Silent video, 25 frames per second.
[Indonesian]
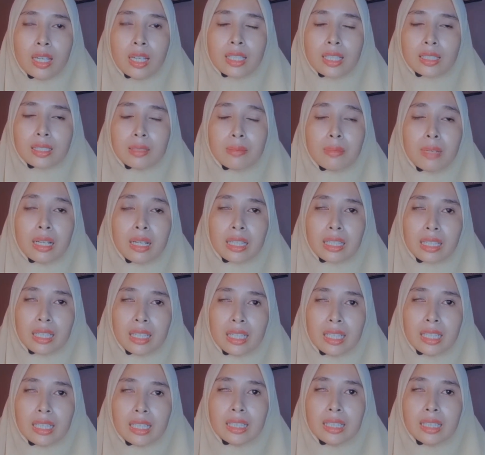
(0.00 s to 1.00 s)

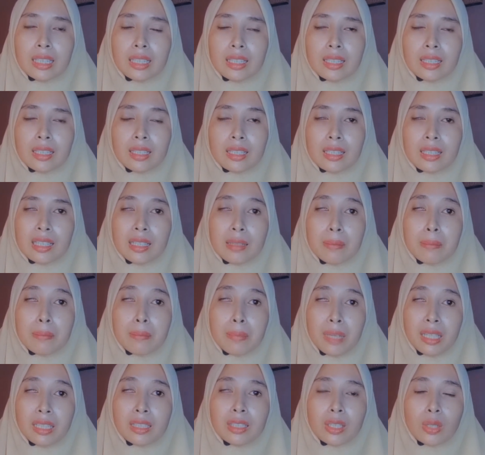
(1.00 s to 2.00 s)
semakin uh, eh,
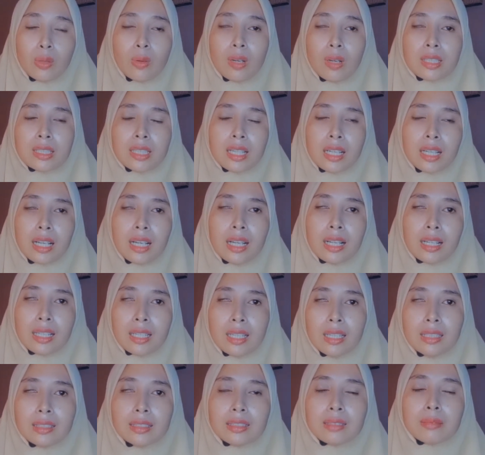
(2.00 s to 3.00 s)
matte di wajah
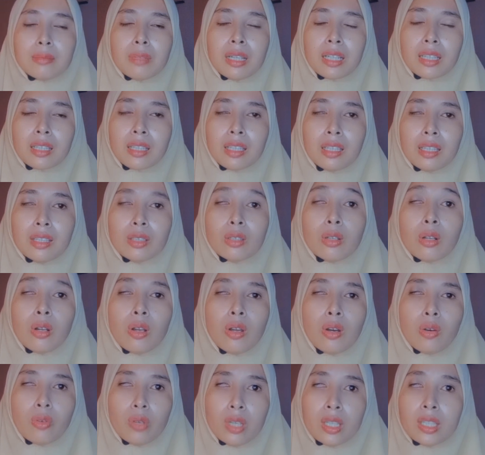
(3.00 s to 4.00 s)
kalian semakin
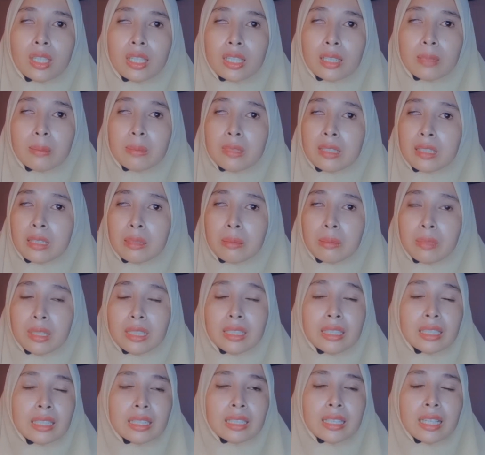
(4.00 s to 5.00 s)
glowing ya
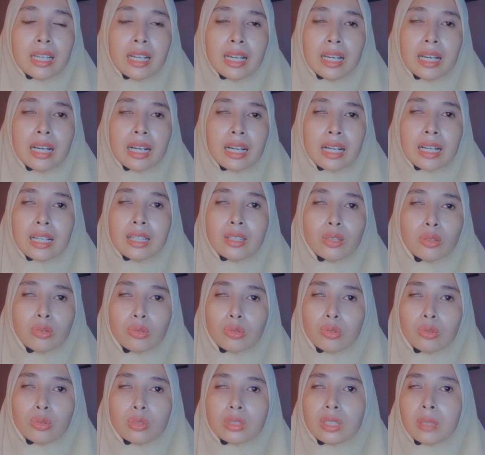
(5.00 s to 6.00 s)
teman-teman tidak akan
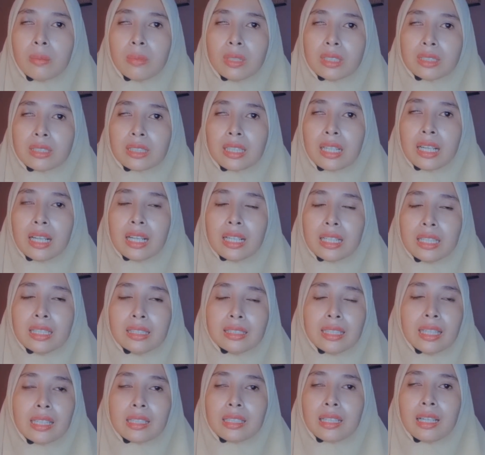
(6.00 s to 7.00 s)
luntur sama
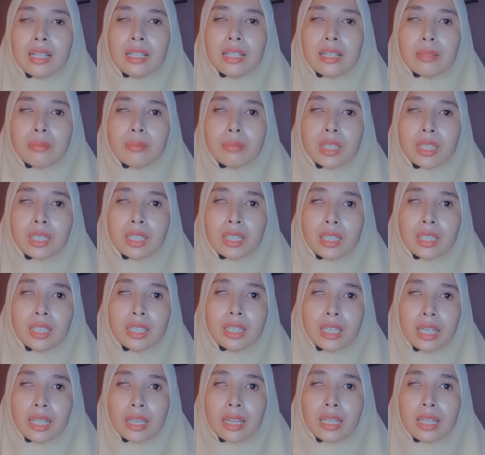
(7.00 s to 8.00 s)
sekali saat kalian
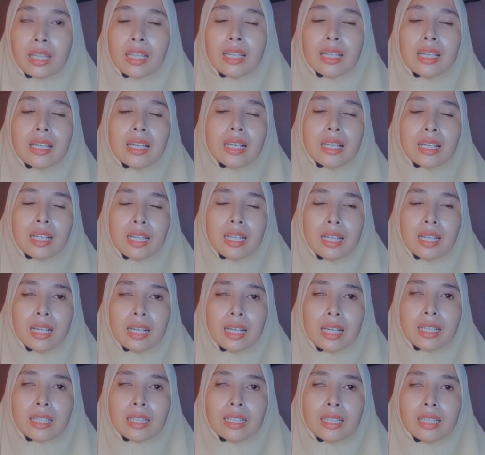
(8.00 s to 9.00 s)
berkeringat
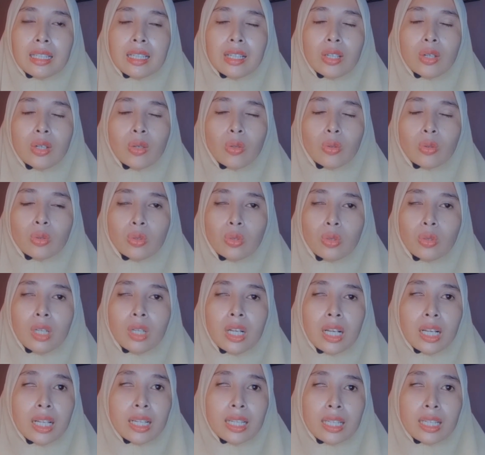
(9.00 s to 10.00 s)
nah untuk
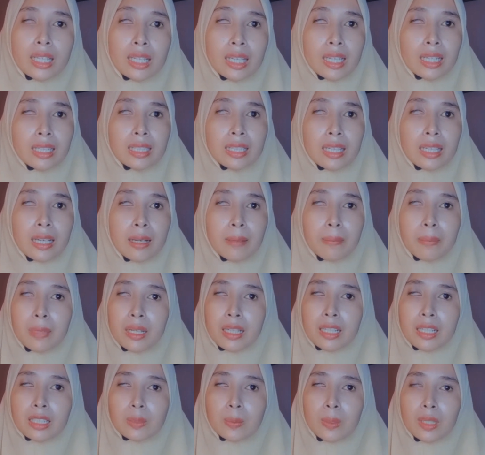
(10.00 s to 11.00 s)
kalian yang
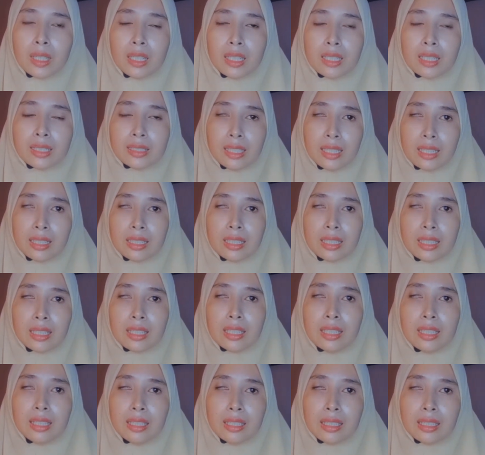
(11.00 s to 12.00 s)
panas-panasan
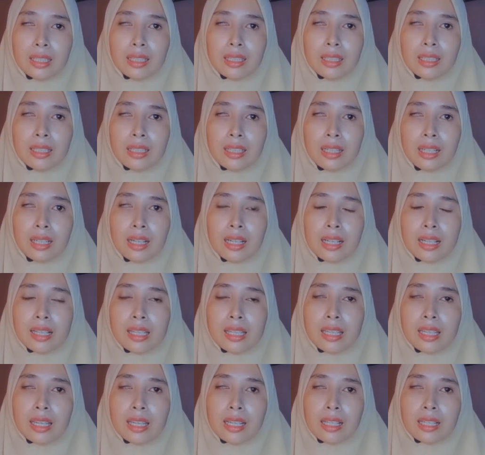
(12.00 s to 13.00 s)
nih uh,
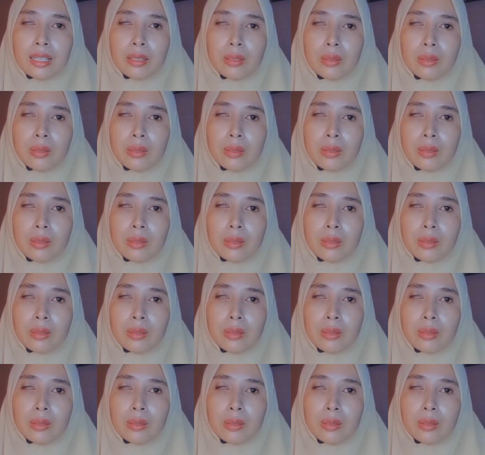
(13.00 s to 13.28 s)
kalian